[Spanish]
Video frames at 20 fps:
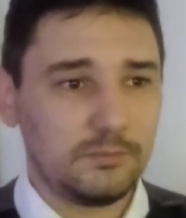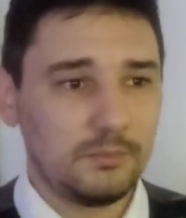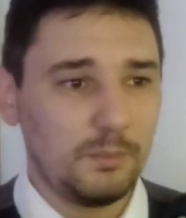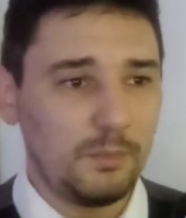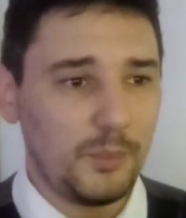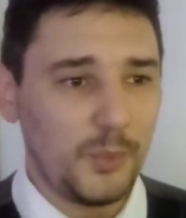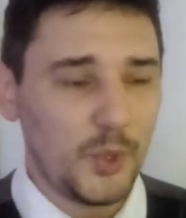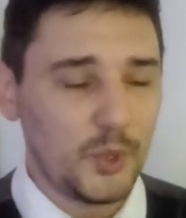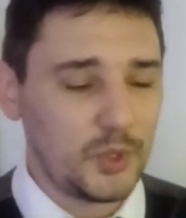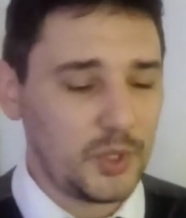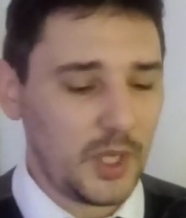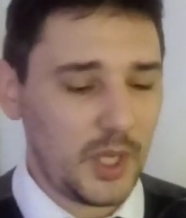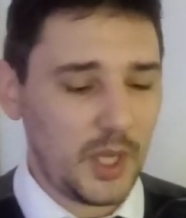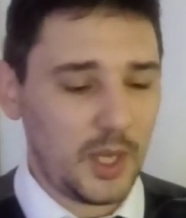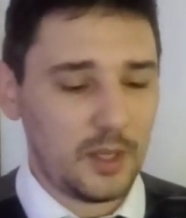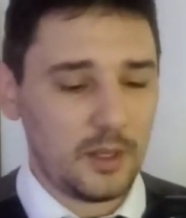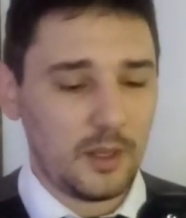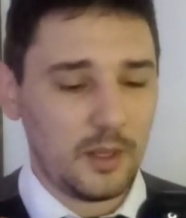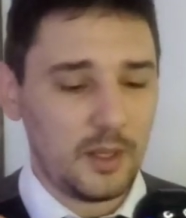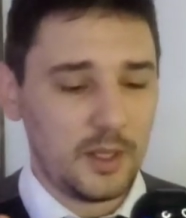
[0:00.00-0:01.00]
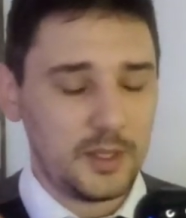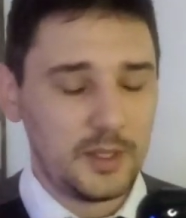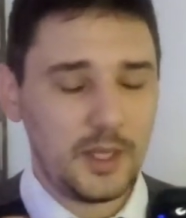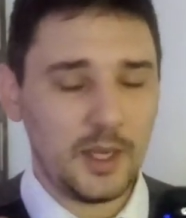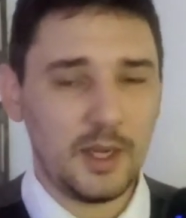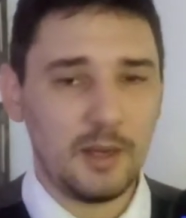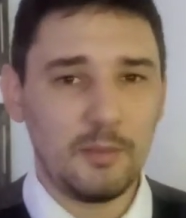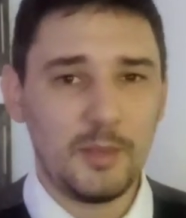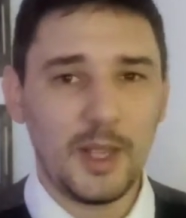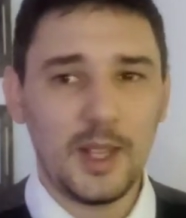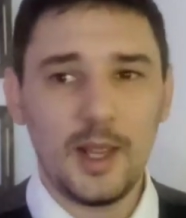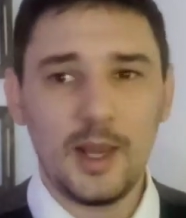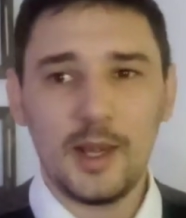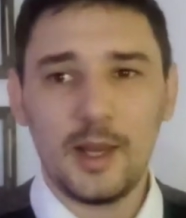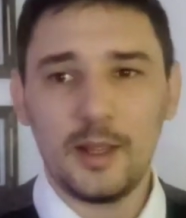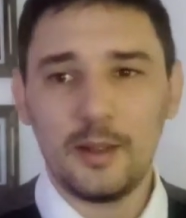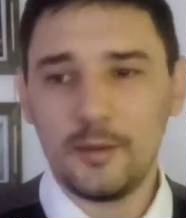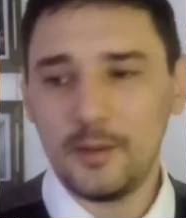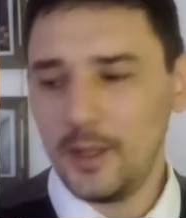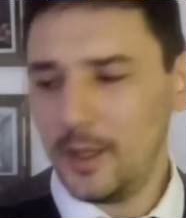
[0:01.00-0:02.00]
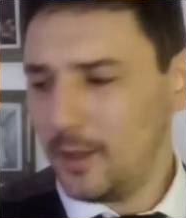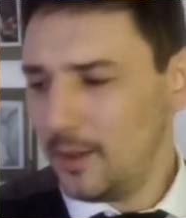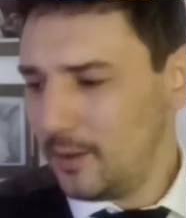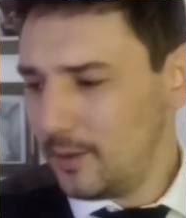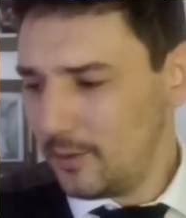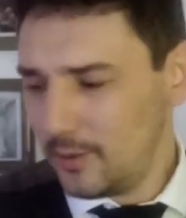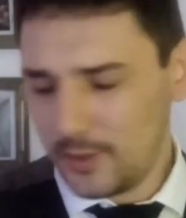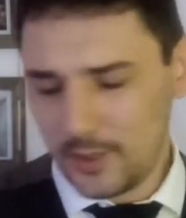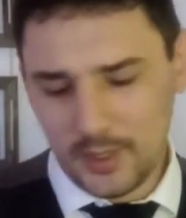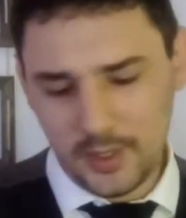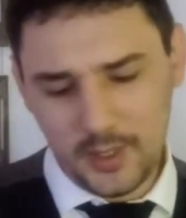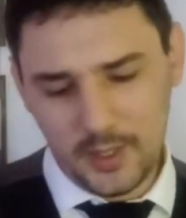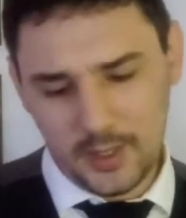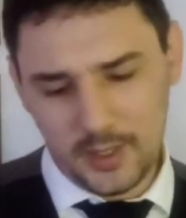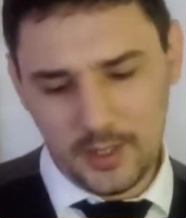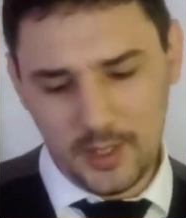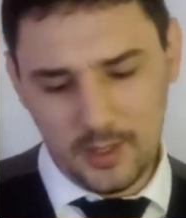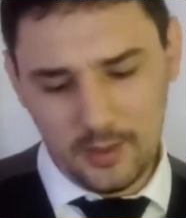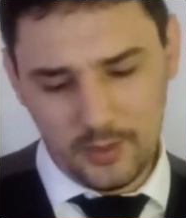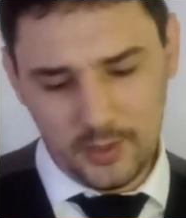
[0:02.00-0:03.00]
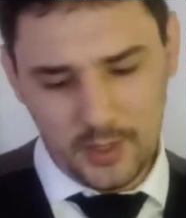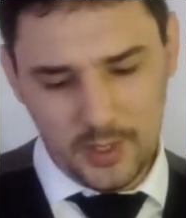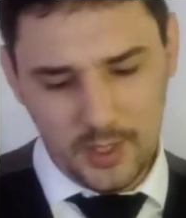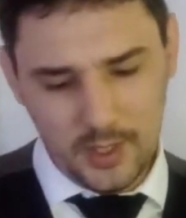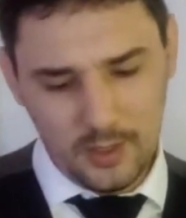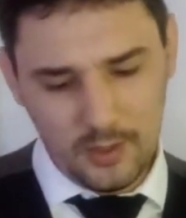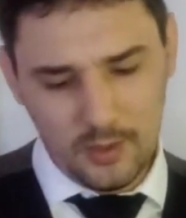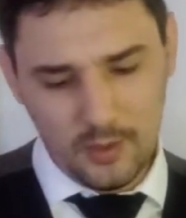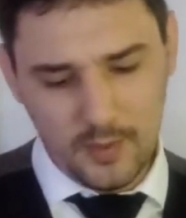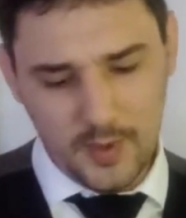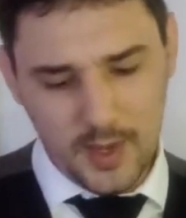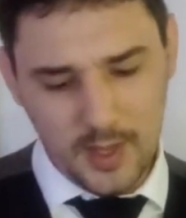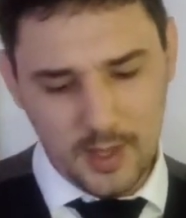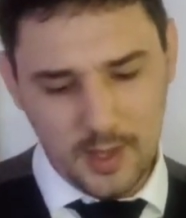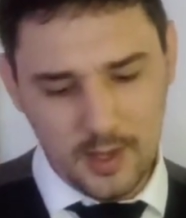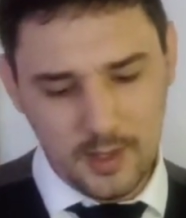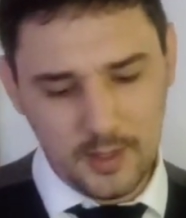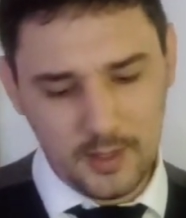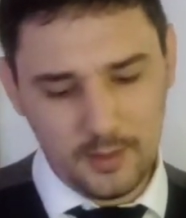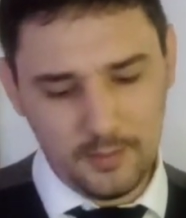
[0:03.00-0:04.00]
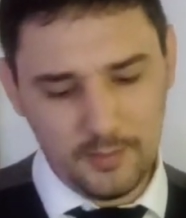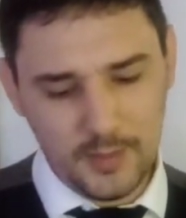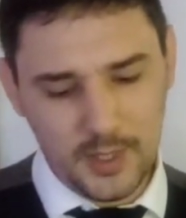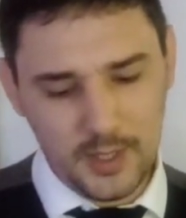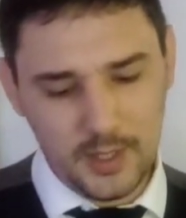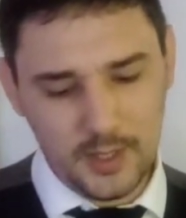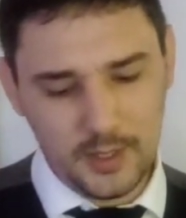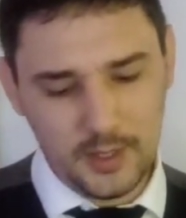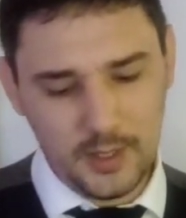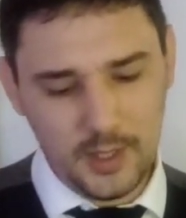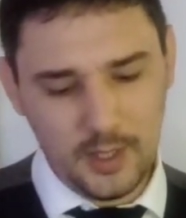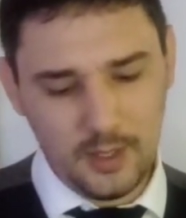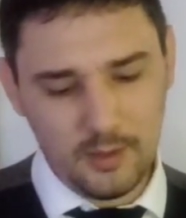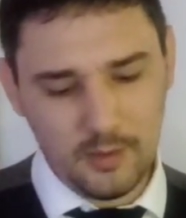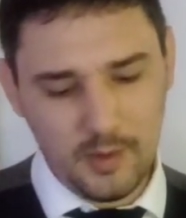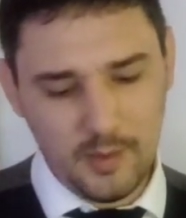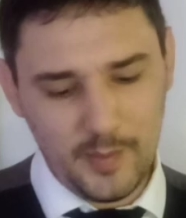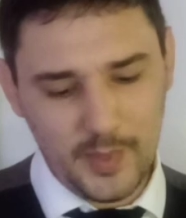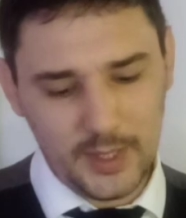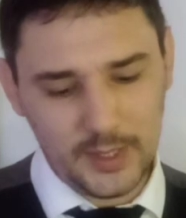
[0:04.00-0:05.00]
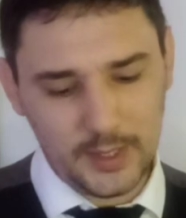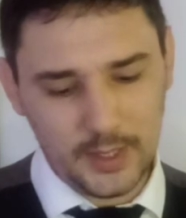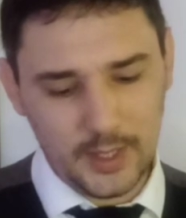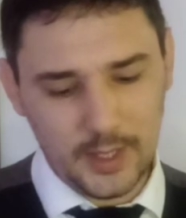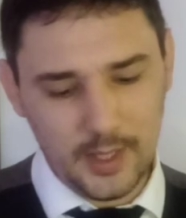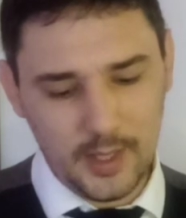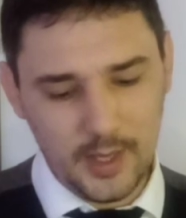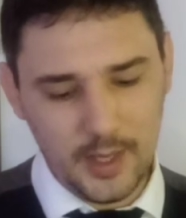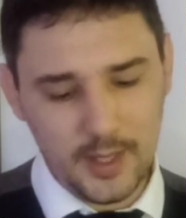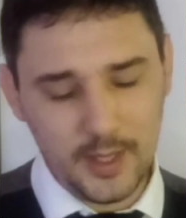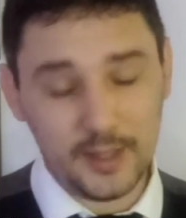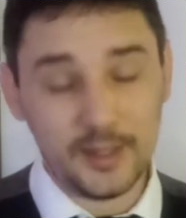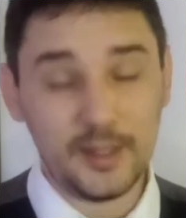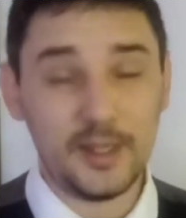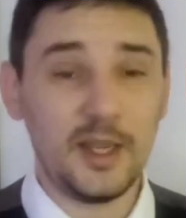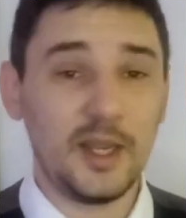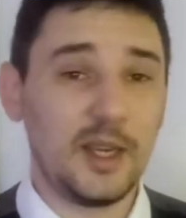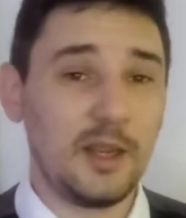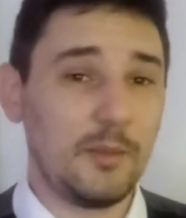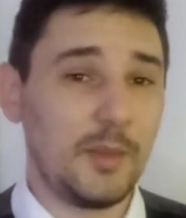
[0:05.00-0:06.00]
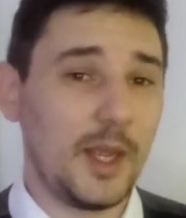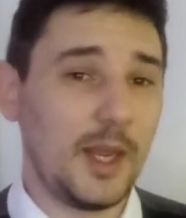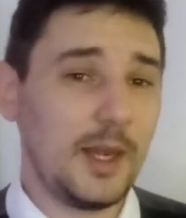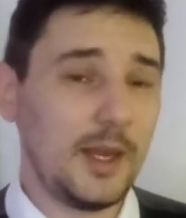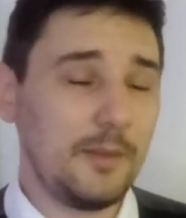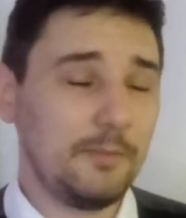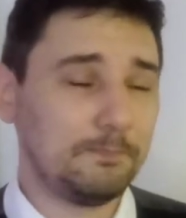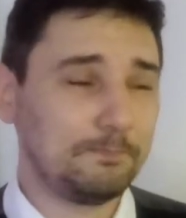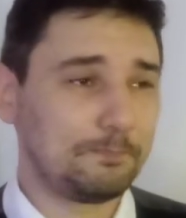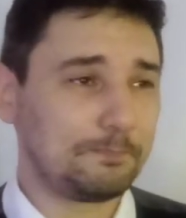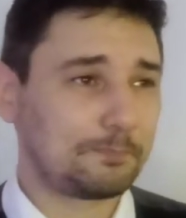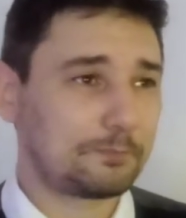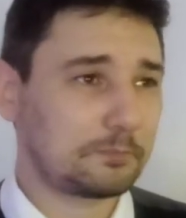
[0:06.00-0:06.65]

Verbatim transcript: No sé, esta es de 100 ml. No sé si es 100 o 125. Me parece que es de 100 ml.